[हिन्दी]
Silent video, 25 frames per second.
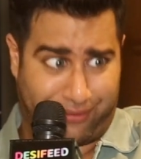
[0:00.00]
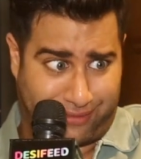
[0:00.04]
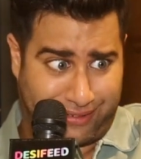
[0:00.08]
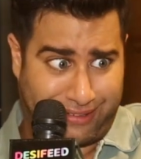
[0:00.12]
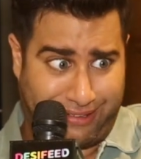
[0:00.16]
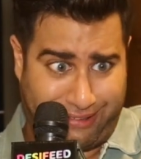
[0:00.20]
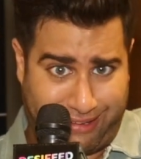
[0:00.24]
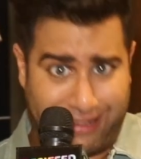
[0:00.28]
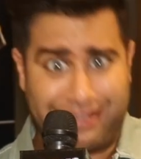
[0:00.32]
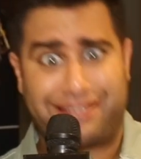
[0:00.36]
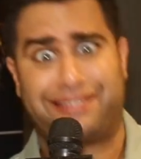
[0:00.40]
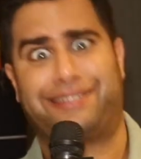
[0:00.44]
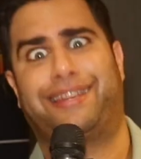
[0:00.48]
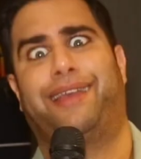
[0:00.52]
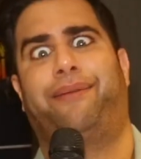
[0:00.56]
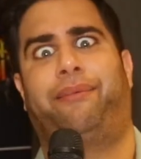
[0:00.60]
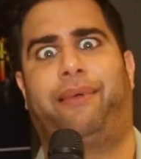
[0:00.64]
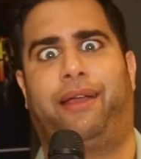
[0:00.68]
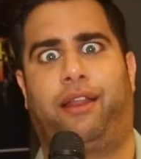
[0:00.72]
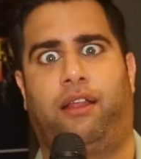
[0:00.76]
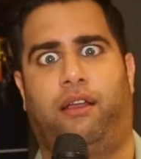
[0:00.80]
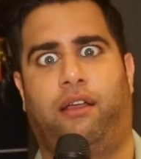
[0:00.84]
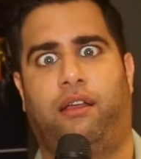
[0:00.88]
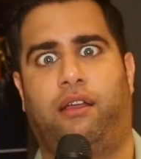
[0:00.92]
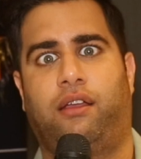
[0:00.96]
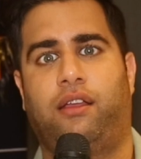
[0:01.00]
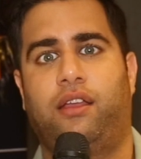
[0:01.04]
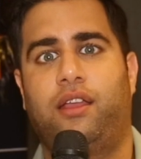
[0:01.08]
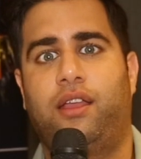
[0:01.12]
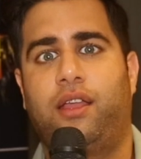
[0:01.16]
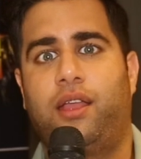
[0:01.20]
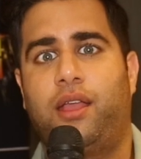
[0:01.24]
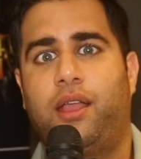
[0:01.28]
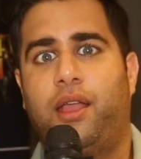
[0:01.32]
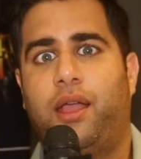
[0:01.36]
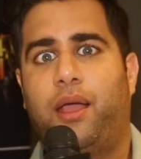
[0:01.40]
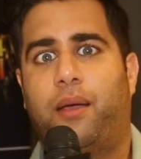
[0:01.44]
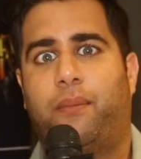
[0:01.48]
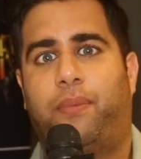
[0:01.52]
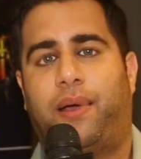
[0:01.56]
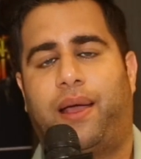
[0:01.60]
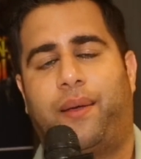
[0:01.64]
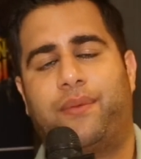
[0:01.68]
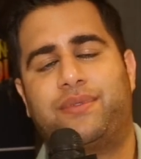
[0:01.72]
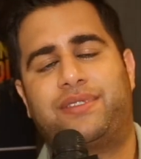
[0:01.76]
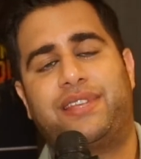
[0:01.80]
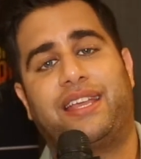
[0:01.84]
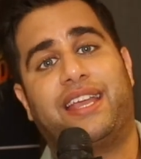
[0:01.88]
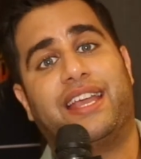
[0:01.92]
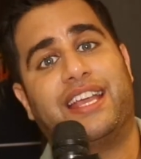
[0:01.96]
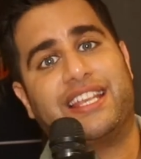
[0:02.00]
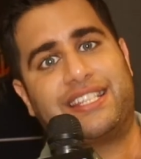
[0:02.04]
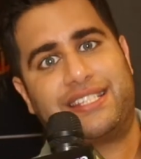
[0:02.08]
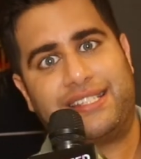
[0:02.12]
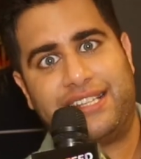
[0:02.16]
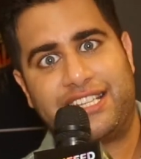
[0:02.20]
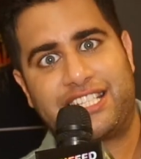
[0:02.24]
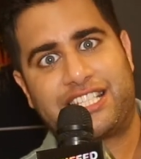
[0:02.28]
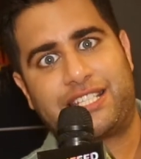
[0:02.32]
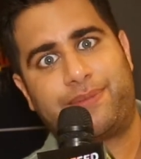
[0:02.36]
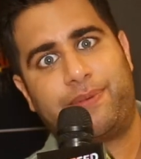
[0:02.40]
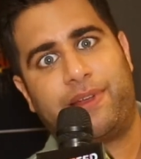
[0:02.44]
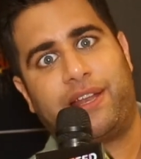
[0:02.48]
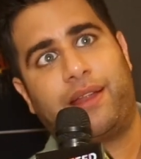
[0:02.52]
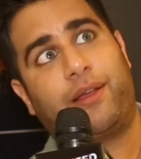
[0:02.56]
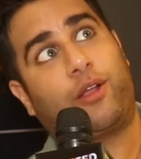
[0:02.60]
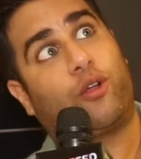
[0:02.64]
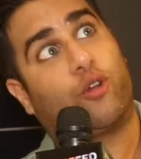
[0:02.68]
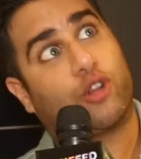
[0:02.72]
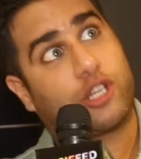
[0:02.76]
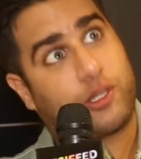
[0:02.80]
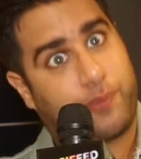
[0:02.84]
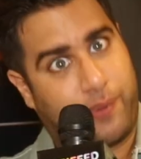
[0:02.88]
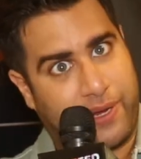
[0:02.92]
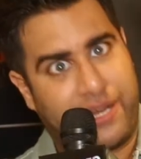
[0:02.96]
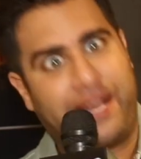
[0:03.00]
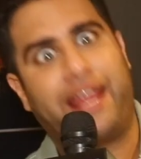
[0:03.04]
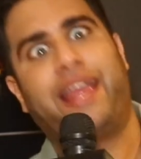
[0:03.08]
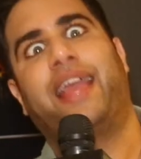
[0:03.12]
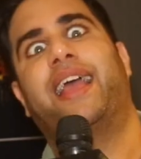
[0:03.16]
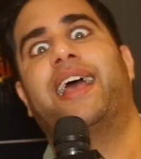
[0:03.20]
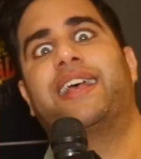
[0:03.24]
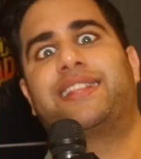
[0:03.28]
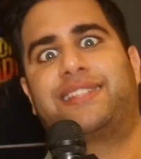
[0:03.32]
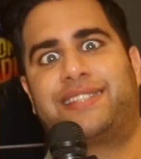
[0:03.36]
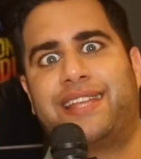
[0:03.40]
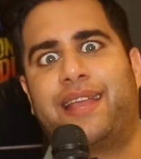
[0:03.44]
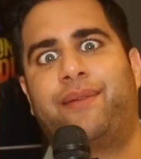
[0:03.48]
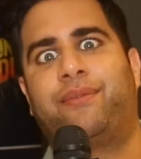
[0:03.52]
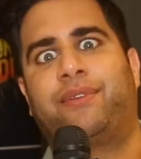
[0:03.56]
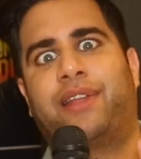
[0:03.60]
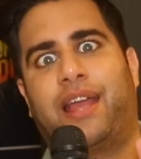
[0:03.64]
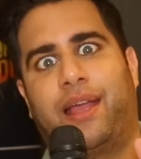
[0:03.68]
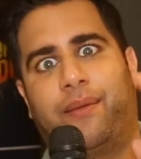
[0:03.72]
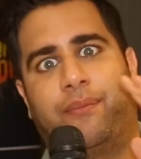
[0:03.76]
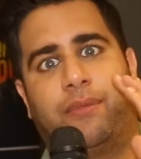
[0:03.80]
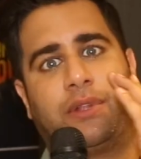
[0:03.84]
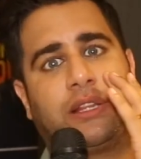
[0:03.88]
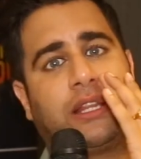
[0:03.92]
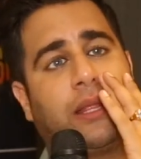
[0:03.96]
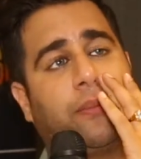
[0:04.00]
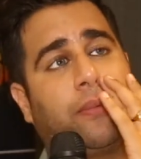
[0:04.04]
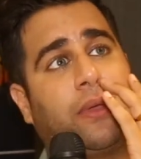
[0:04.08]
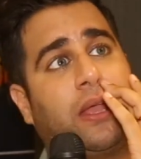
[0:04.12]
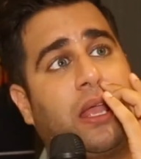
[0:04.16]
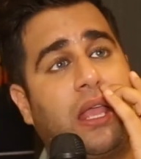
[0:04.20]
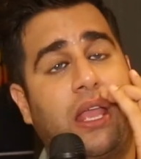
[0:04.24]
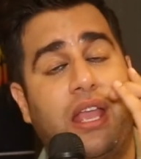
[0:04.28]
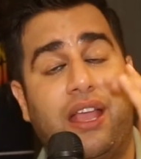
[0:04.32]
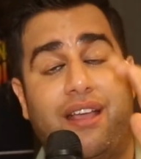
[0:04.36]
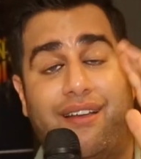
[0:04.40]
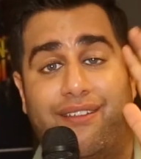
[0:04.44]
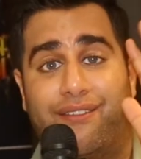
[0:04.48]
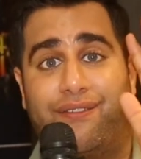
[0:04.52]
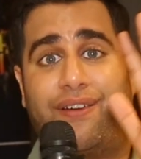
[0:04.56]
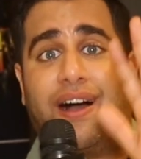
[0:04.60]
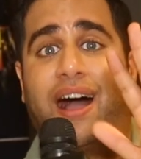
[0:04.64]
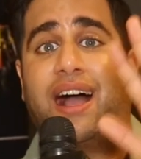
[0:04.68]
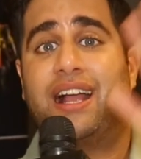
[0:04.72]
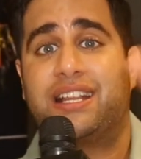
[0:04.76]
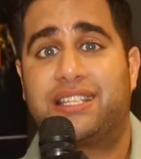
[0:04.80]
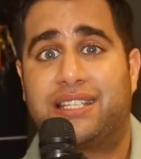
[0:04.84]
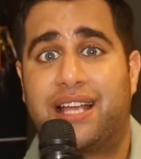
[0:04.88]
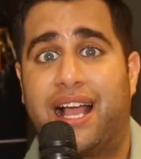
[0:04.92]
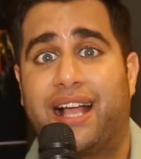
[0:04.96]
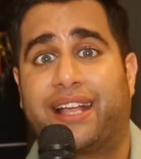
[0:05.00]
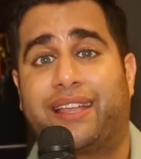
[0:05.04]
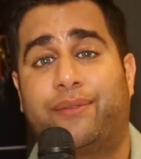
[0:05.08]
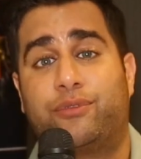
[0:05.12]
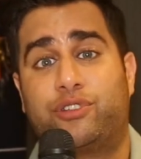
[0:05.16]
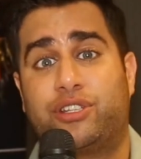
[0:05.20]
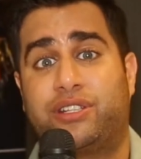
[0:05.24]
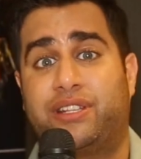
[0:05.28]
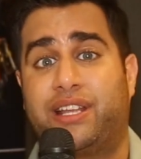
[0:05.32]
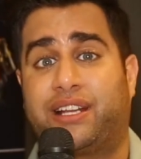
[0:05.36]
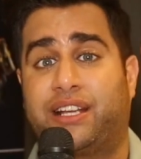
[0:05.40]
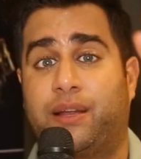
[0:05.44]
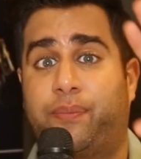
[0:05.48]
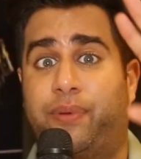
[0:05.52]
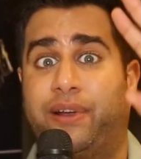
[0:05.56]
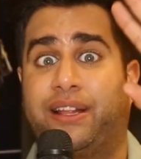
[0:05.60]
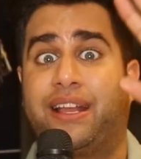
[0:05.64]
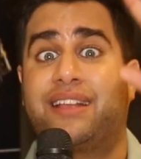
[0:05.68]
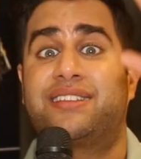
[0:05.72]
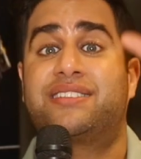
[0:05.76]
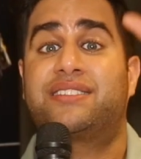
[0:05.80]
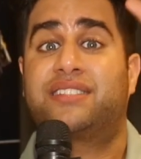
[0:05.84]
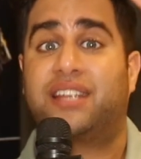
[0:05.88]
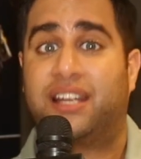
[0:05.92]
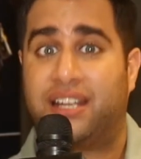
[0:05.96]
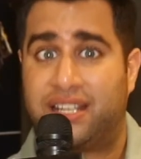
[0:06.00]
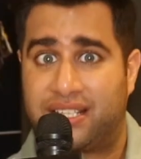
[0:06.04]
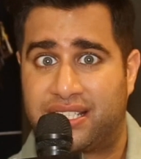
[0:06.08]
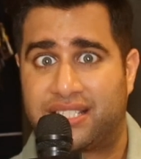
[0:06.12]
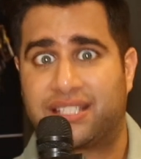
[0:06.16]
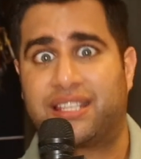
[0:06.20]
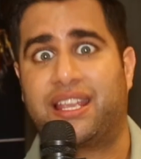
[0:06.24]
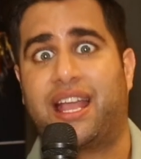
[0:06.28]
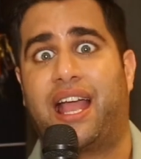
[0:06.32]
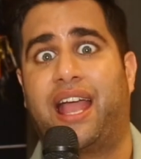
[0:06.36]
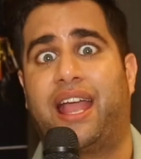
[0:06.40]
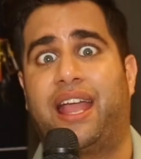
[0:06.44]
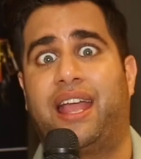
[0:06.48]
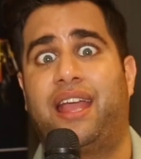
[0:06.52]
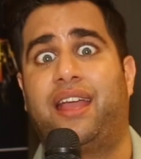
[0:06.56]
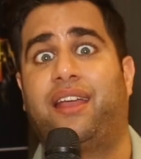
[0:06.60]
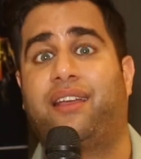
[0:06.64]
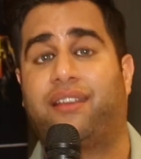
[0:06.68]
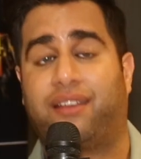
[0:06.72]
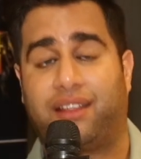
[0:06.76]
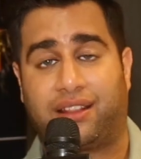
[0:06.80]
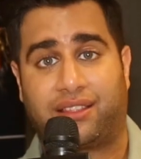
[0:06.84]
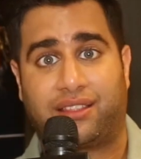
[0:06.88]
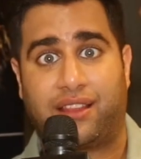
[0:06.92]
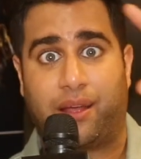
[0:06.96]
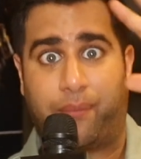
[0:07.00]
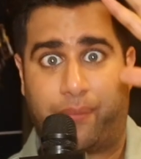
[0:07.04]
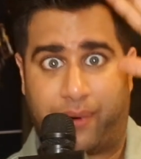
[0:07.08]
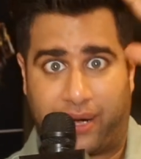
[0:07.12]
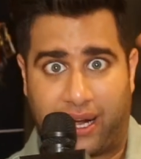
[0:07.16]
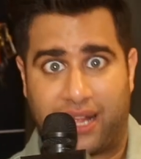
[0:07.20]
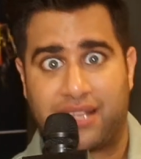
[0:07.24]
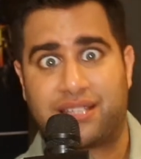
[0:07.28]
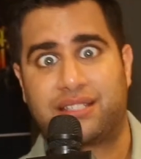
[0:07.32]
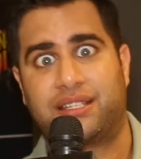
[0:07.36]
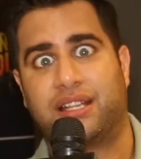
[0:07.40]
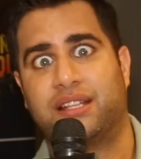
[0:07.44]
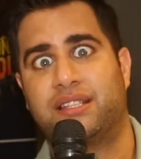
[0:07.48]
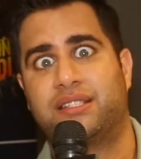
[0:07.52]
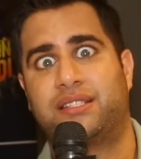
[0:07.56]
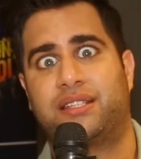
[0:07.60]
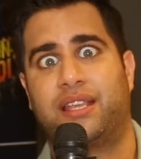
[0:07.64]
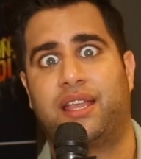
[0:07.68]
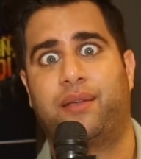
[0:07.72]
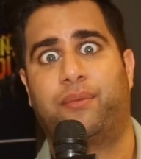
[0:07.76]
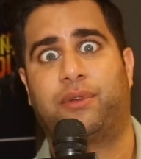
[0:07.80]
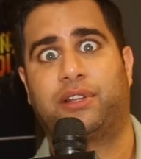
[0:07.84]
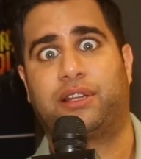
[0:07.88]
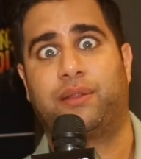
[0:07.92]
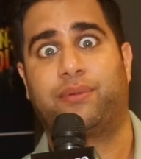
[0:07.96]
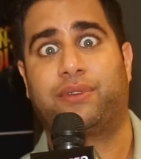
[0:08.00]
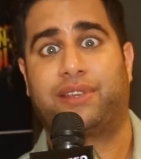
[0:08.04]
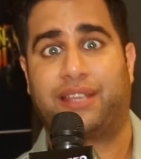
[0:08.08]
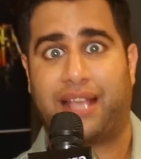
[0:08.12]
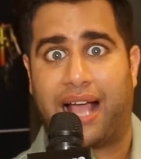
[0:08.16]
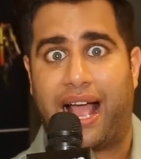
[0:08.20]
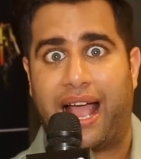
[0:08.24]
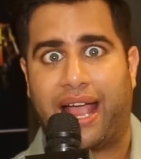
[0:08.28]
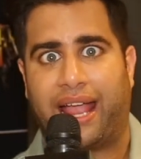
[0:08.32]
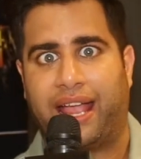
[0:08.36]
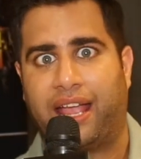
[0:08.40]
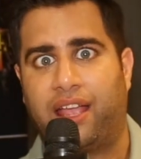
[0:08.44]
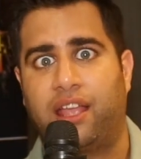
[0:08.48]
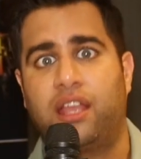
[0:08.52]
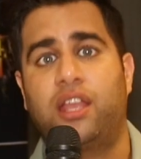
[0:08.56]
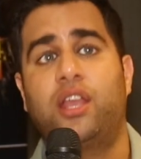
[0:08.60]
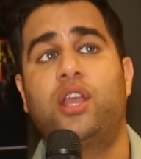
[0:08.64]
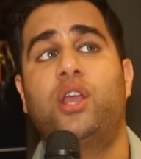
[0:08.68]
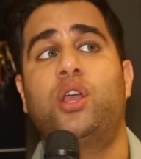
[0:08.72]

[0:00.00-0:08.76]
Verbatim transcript: लिस्ट है मेरा सिंह इस लिस्ट में ना कुछ भी नहीं है एट सेम टाइम मतलब वहाँ जाके मुझे देखना पड़ेगा स्टंट्स क्या है कितना बड़ा स्टंट्स है मतलब क्या है